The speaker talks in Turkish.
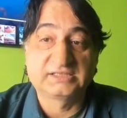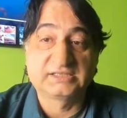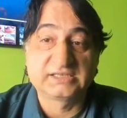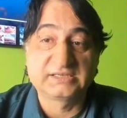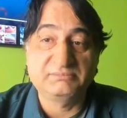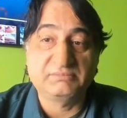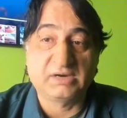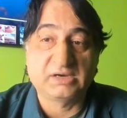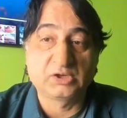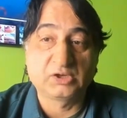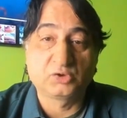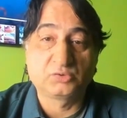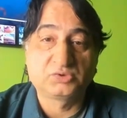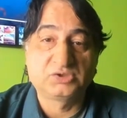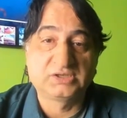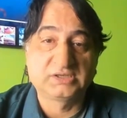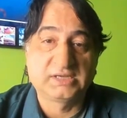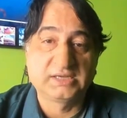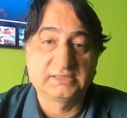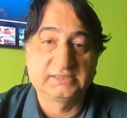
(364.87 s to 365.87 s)
Yatırım Anonim
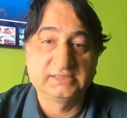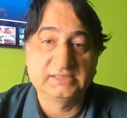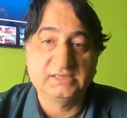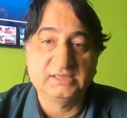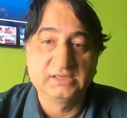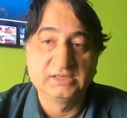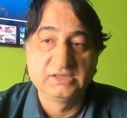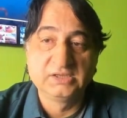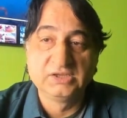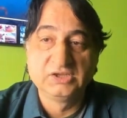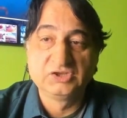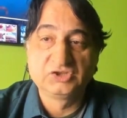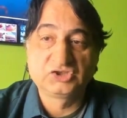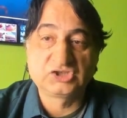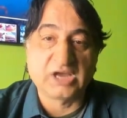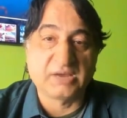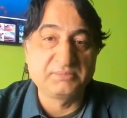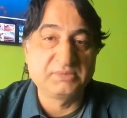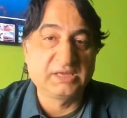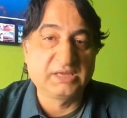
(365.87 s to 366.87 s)
Şirketi,
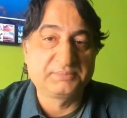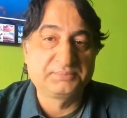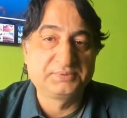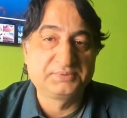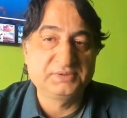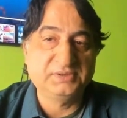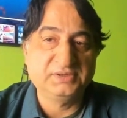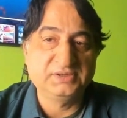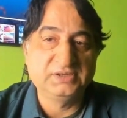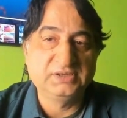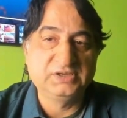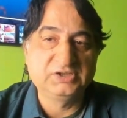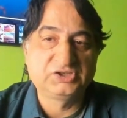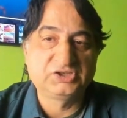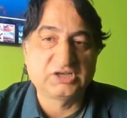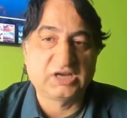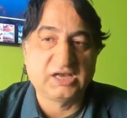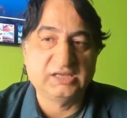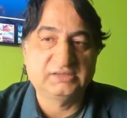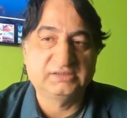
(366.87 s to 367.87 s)
Şam Yapı
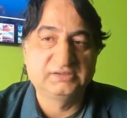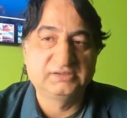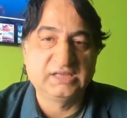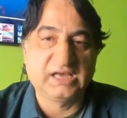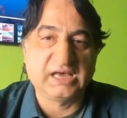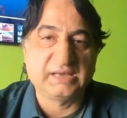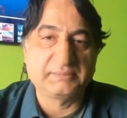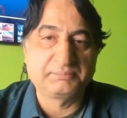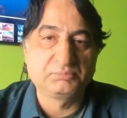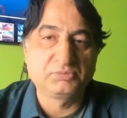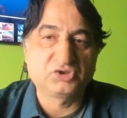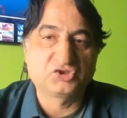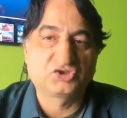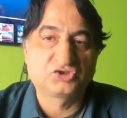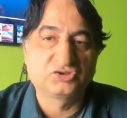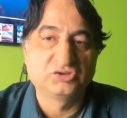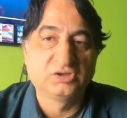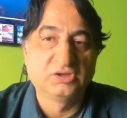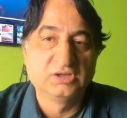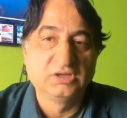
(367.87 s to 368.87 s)
inşaat ne
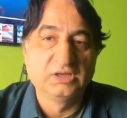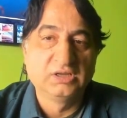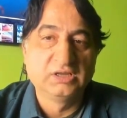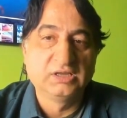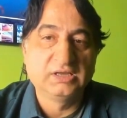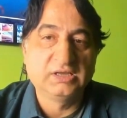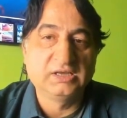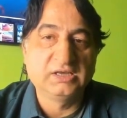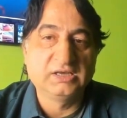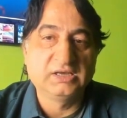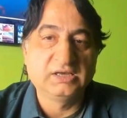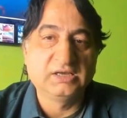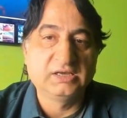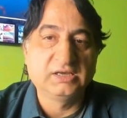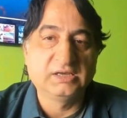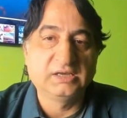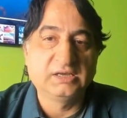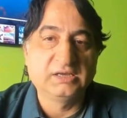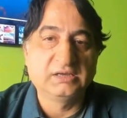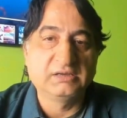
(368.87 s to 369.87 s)
yapmış?
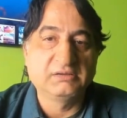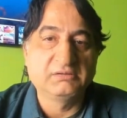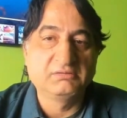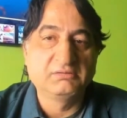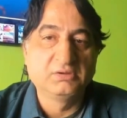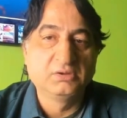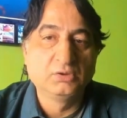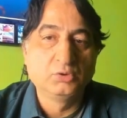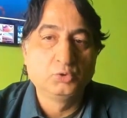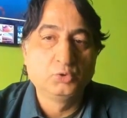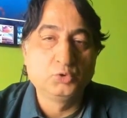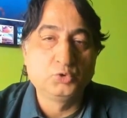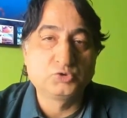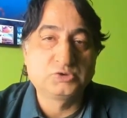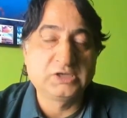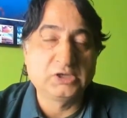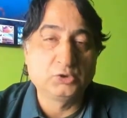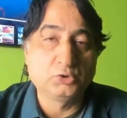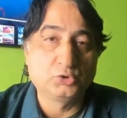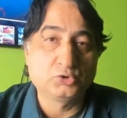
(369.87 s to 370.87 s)
Ee,
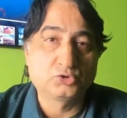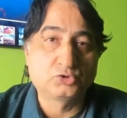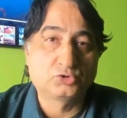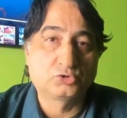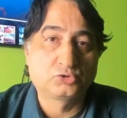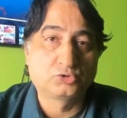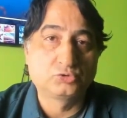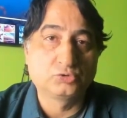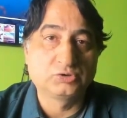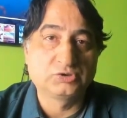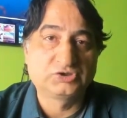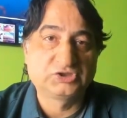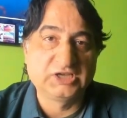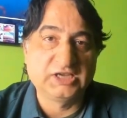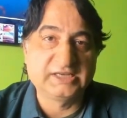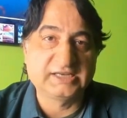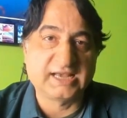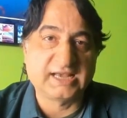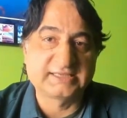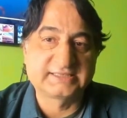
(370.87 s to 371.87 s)
yüzde yüz
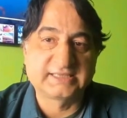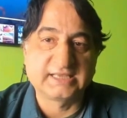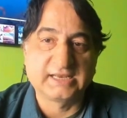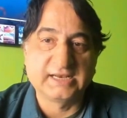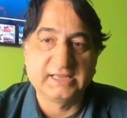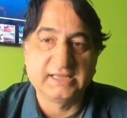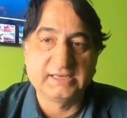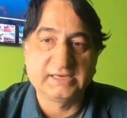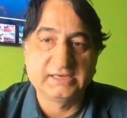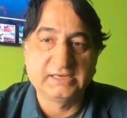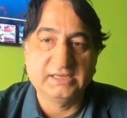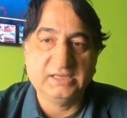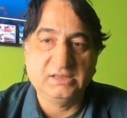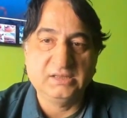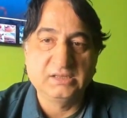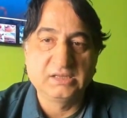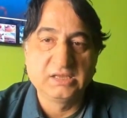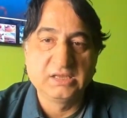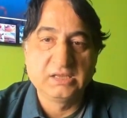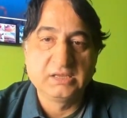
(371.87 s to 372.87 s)
şehir
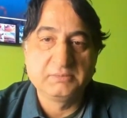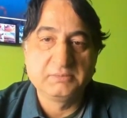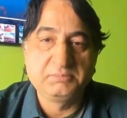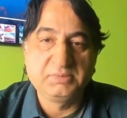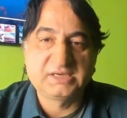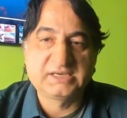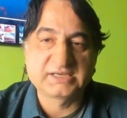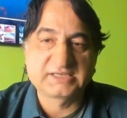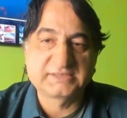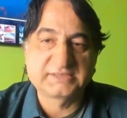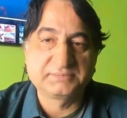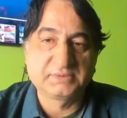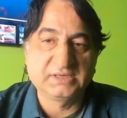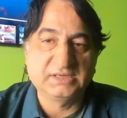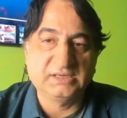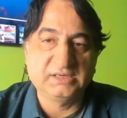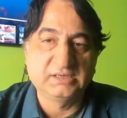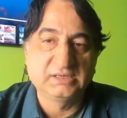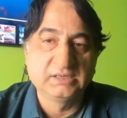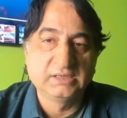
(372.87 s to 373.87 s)
hastanelerinin bir
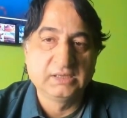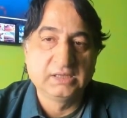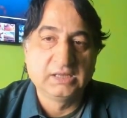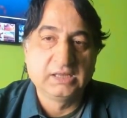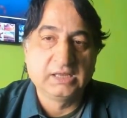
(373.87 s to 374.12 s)
kısmını